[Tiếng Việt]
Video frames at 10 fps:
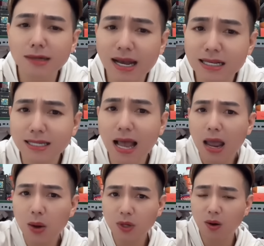hư ra
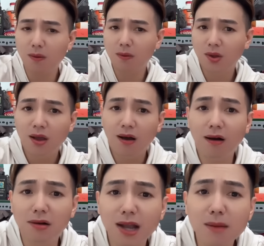sao đồ
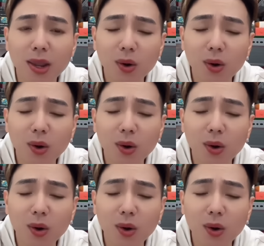ồ cái